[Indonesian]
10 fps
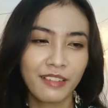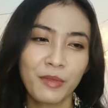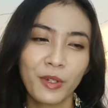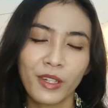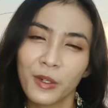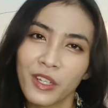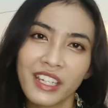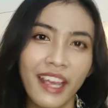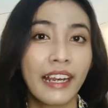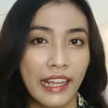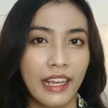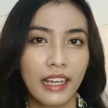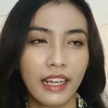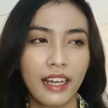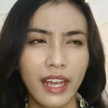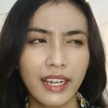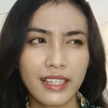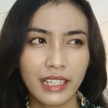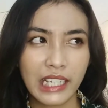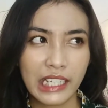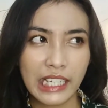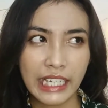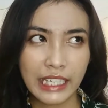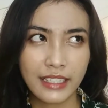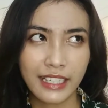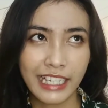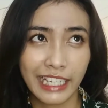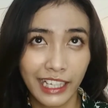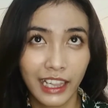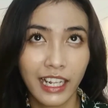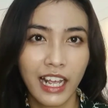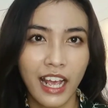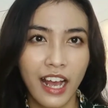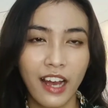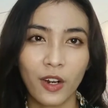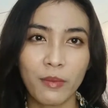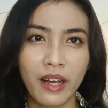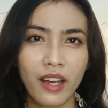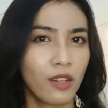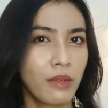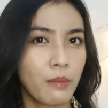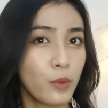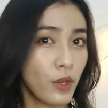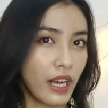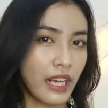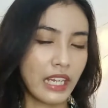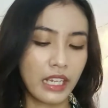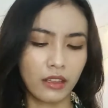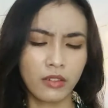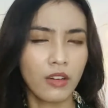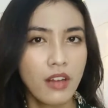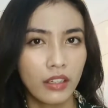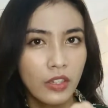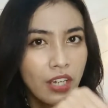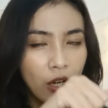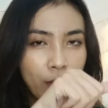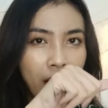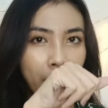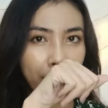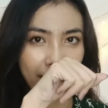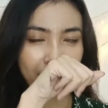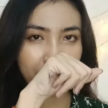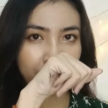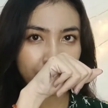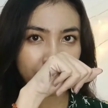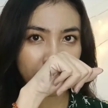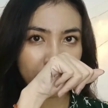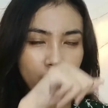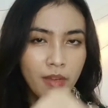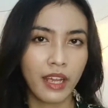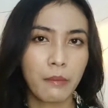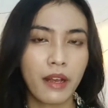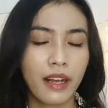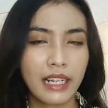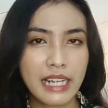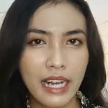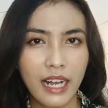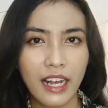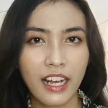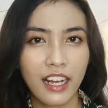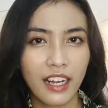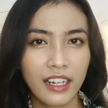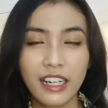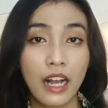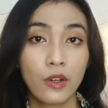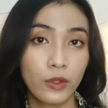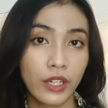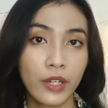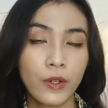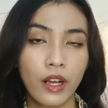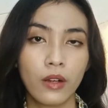menurut aku ini enak ya ada sedikit sedikit aroma-aroma yang gitu aku nggak tahu ini aroma apa cuma emang nggak mengganggu di hidung